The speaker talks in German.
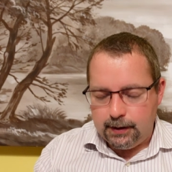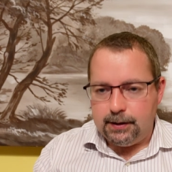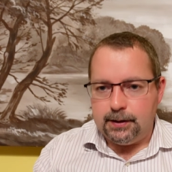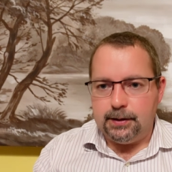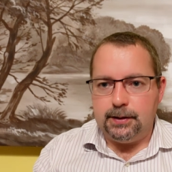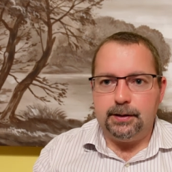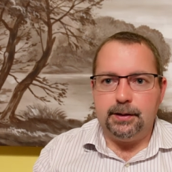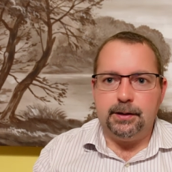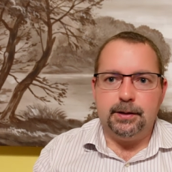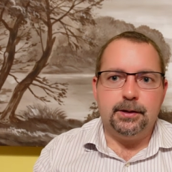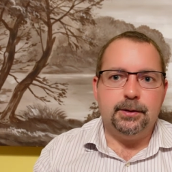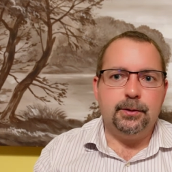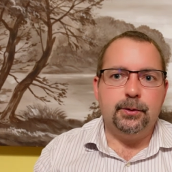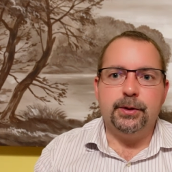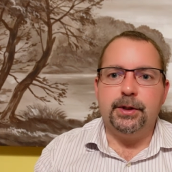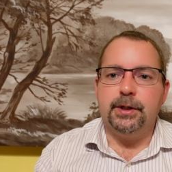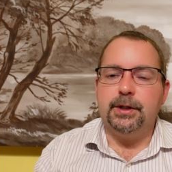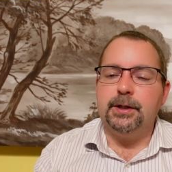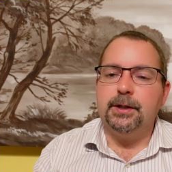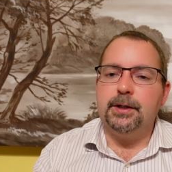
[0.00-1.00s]
Äh,
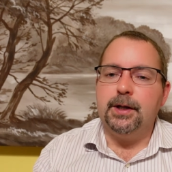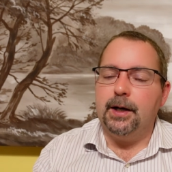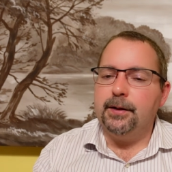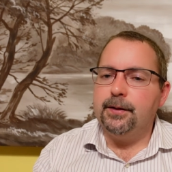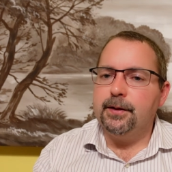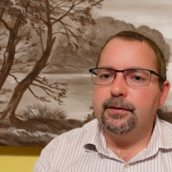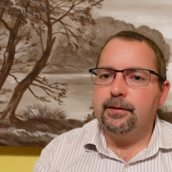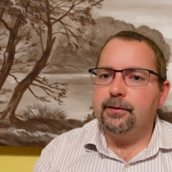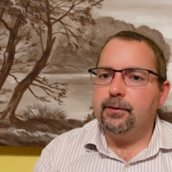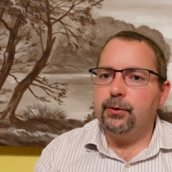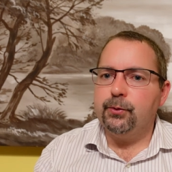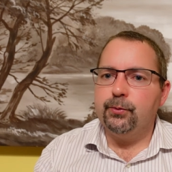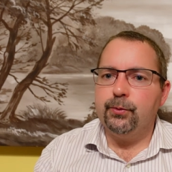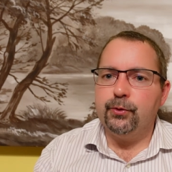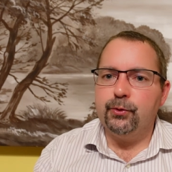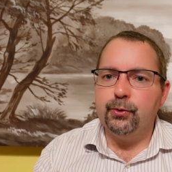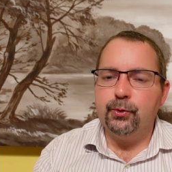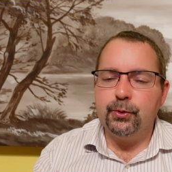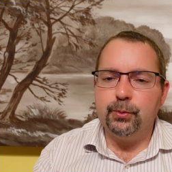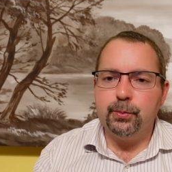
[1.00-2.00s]
oder andersherum
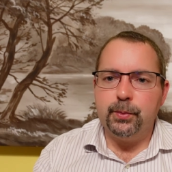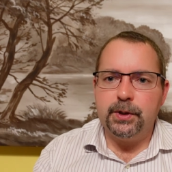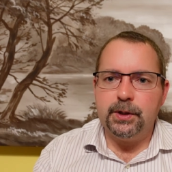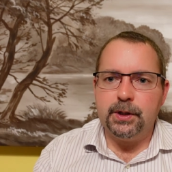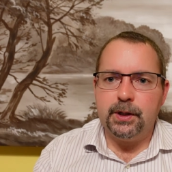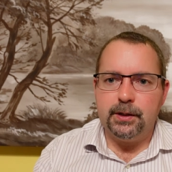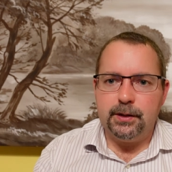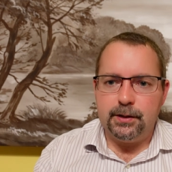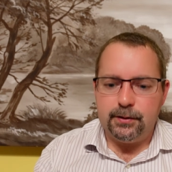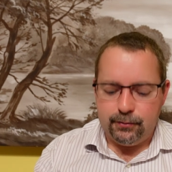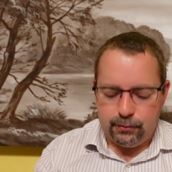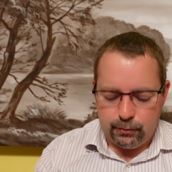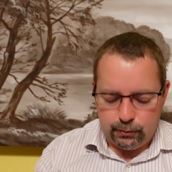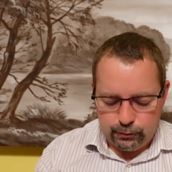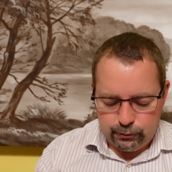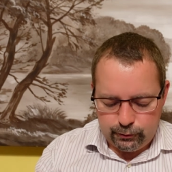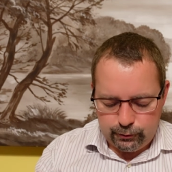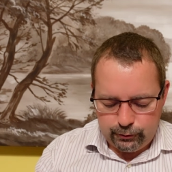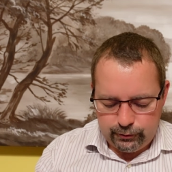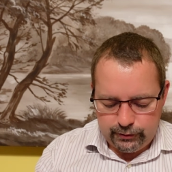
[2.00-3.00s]
versucht mal in
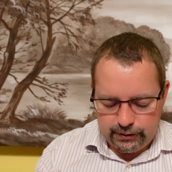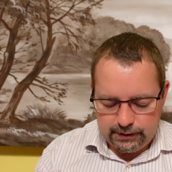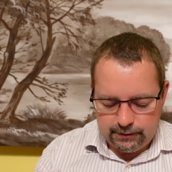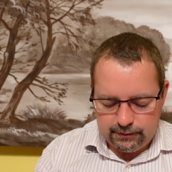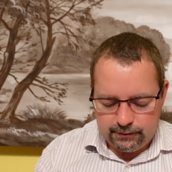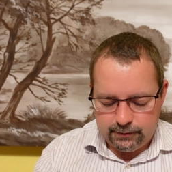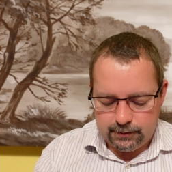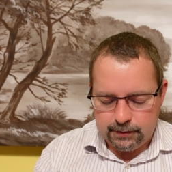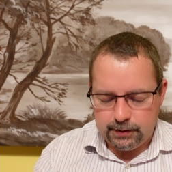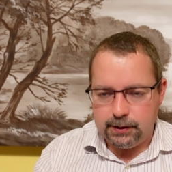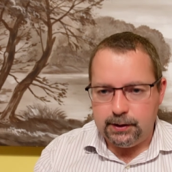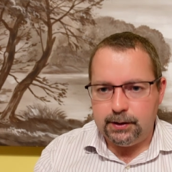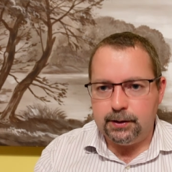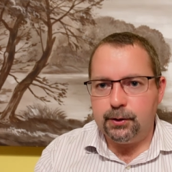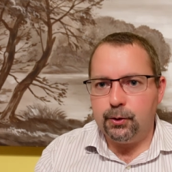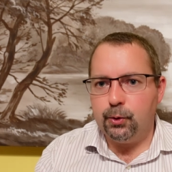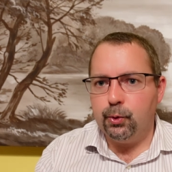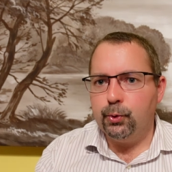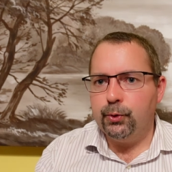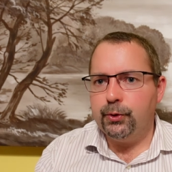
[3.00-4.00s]
Relation zu setzen.
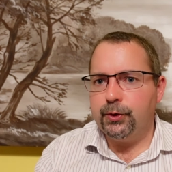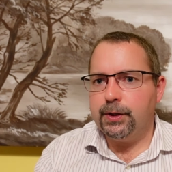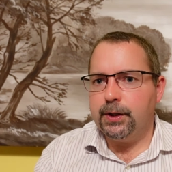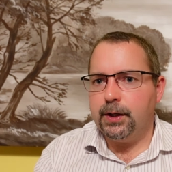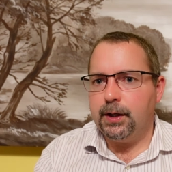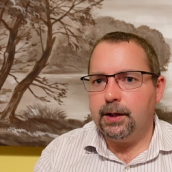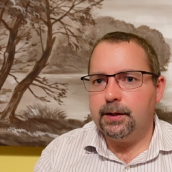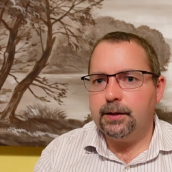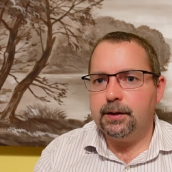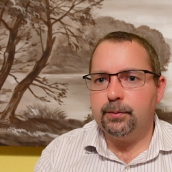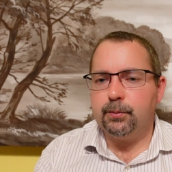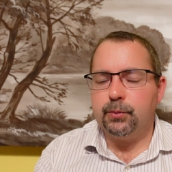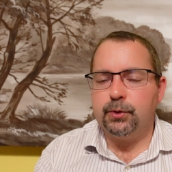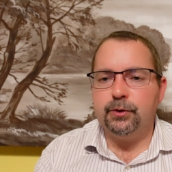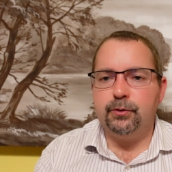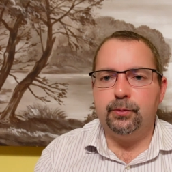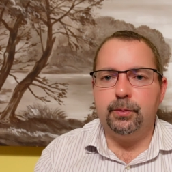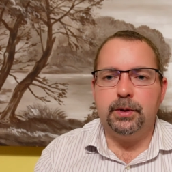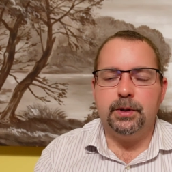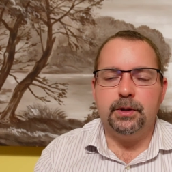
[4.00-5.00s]
In guten Jahren hat
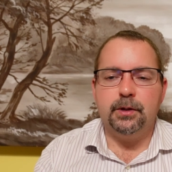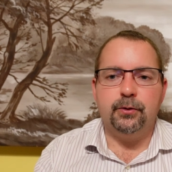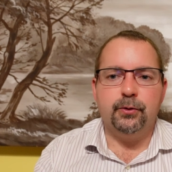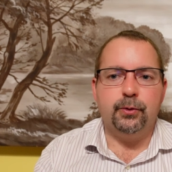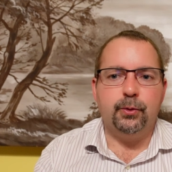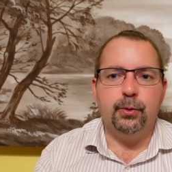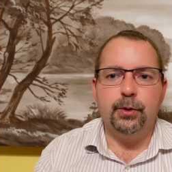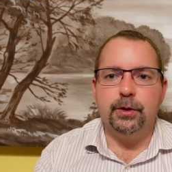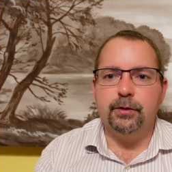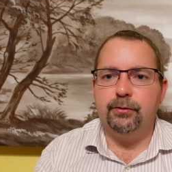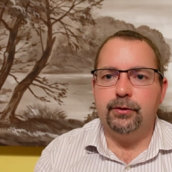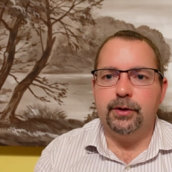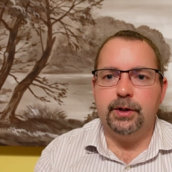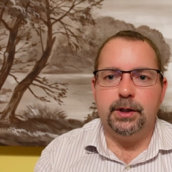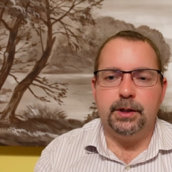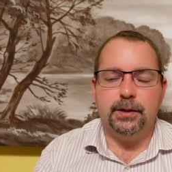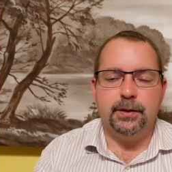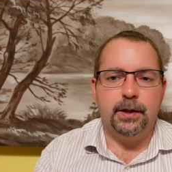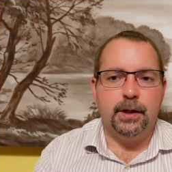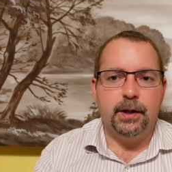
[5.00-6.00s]
Prismian also ungefähr
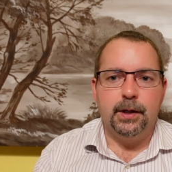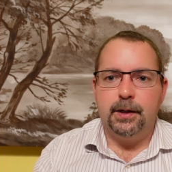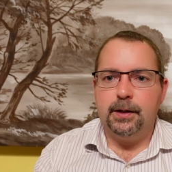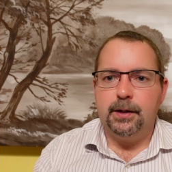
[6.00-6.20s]
einen